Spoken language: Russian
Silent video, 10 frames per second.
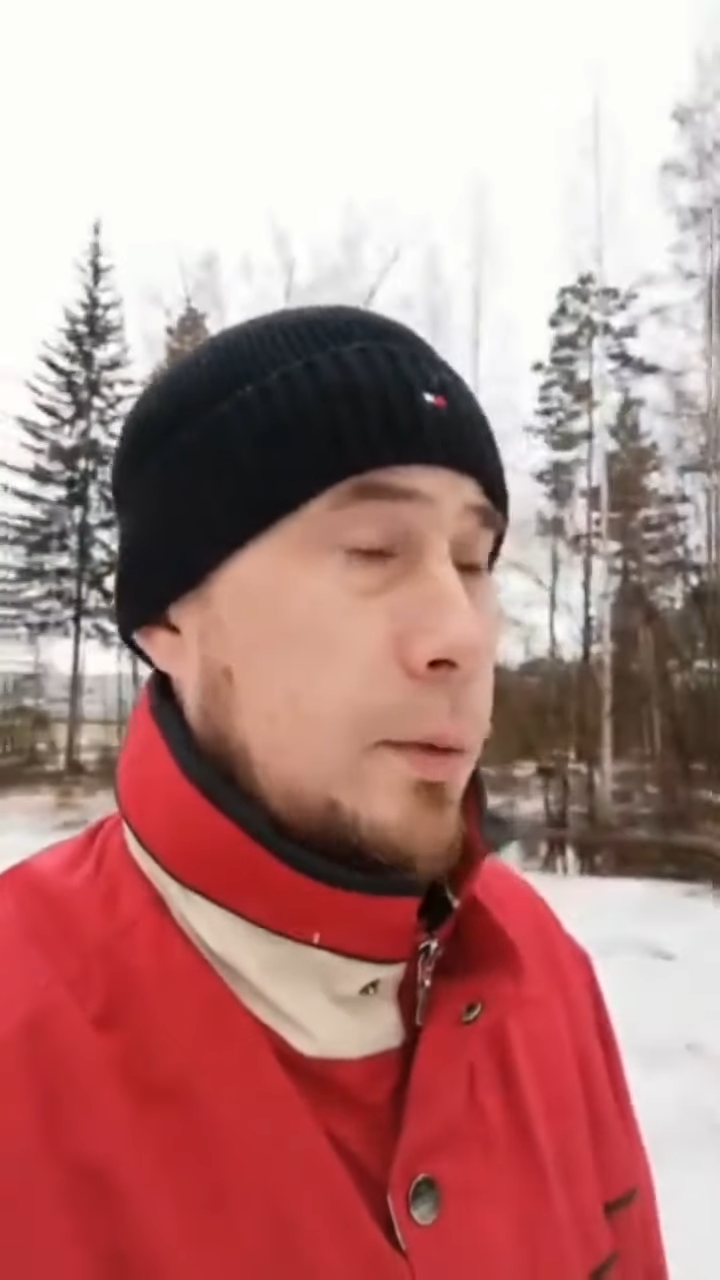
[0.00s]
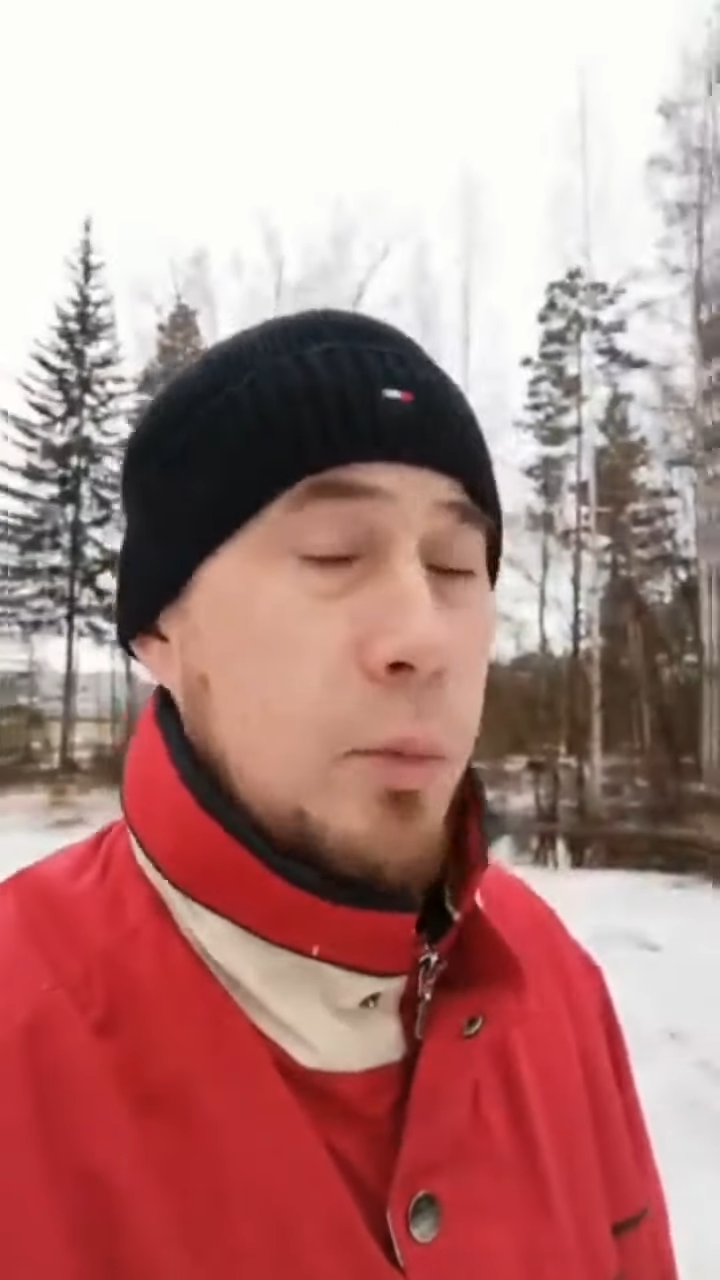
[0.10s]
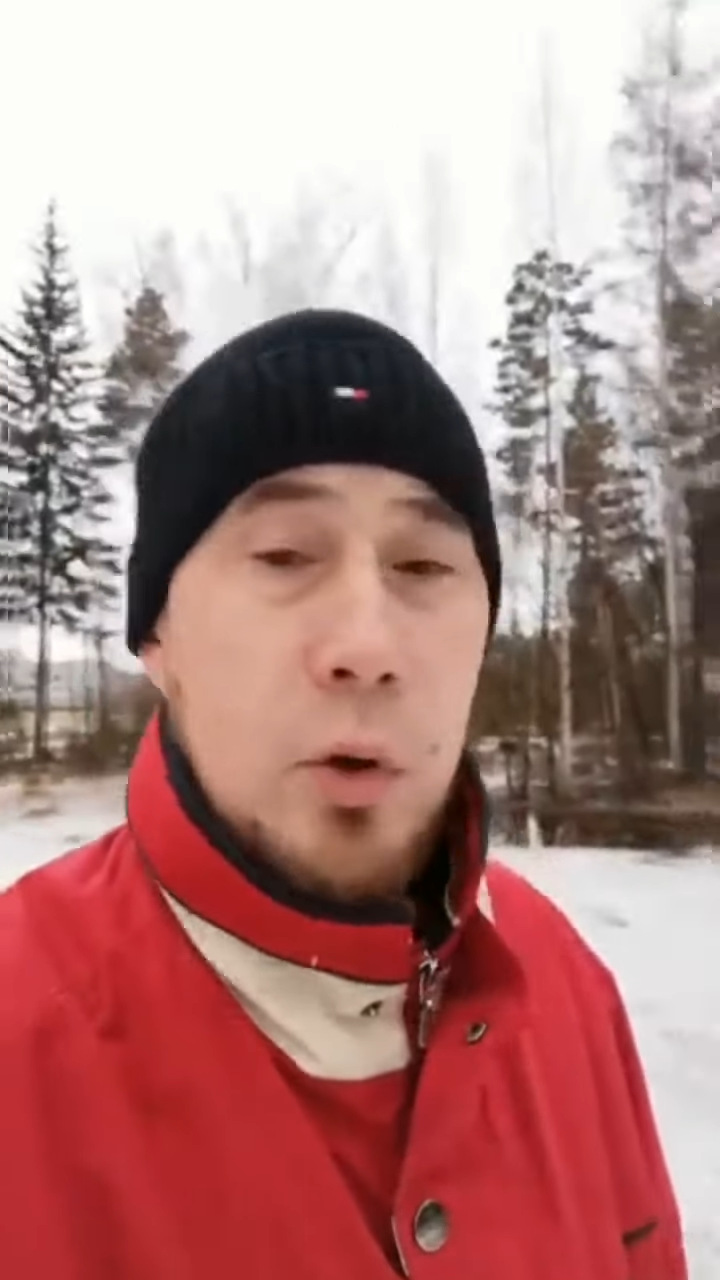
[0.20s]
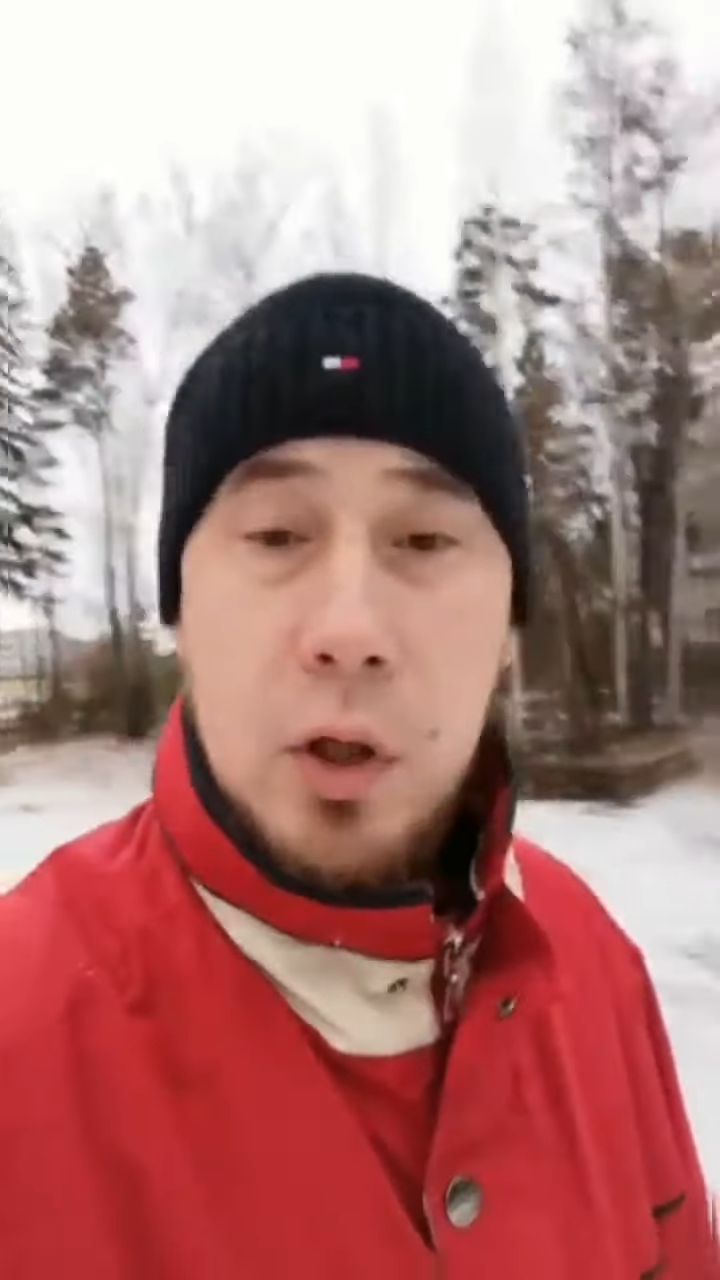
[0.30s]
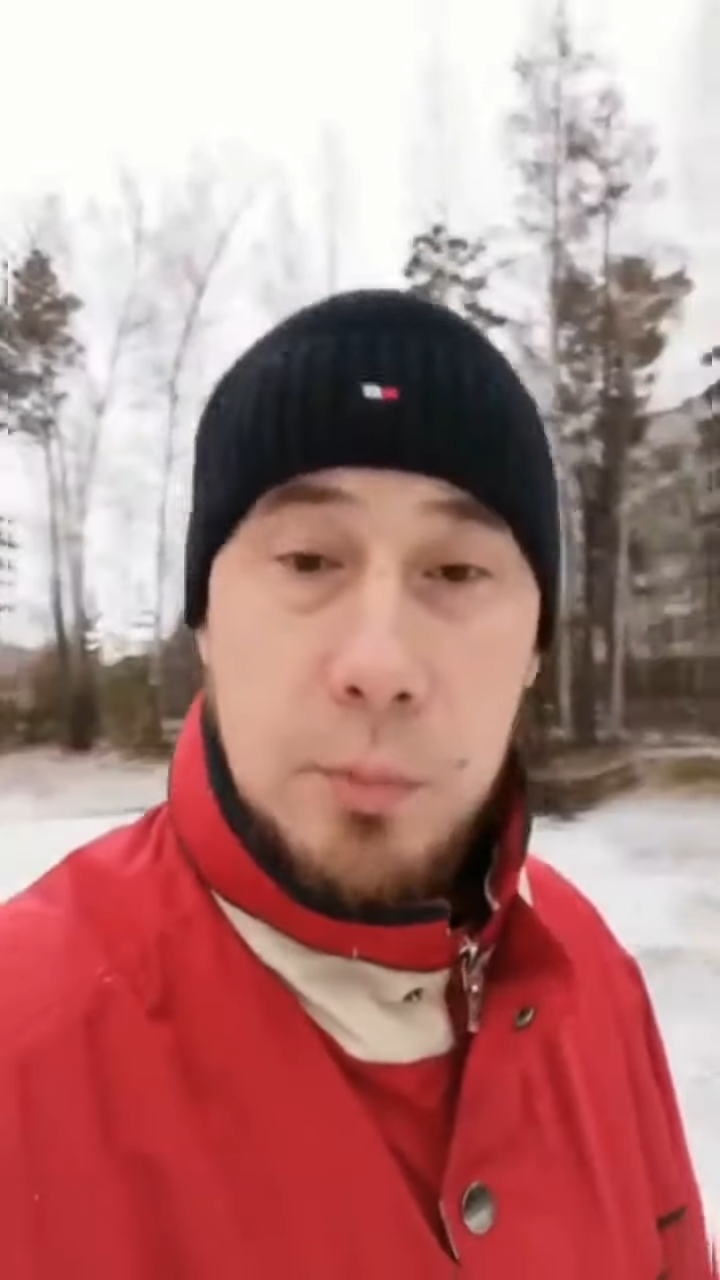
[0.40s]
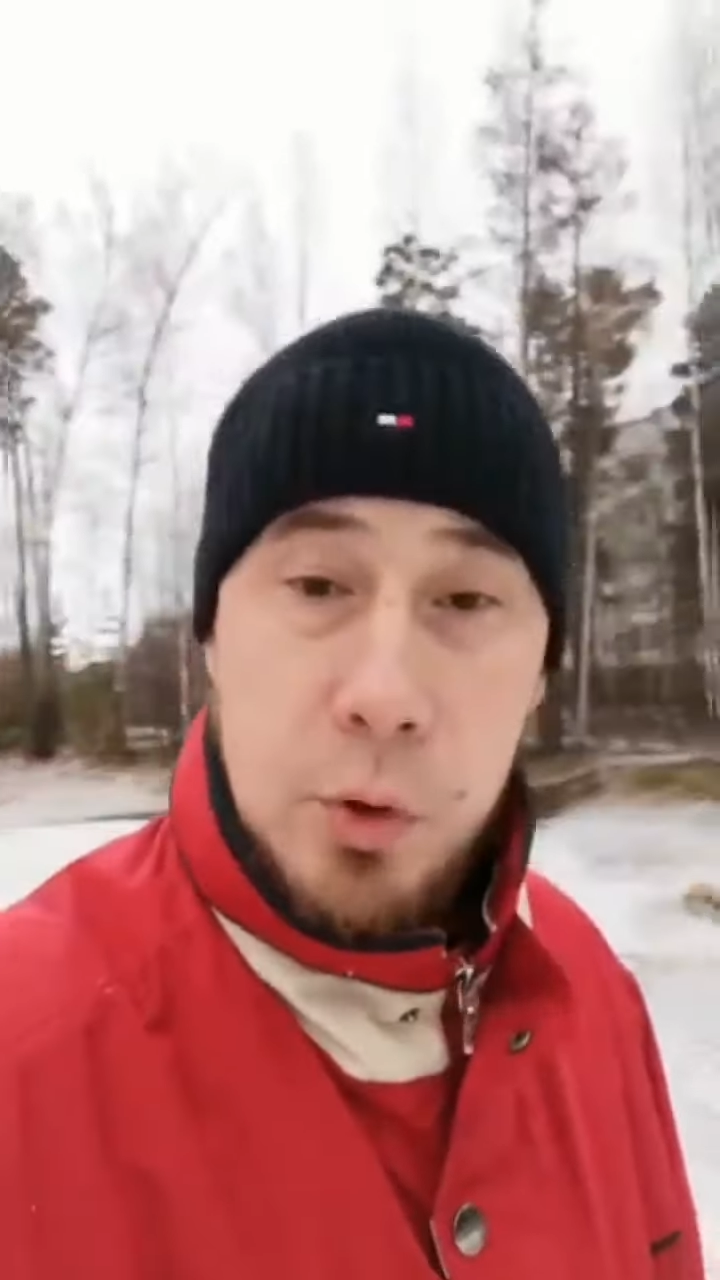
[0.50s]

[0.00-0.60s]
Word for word: ребенок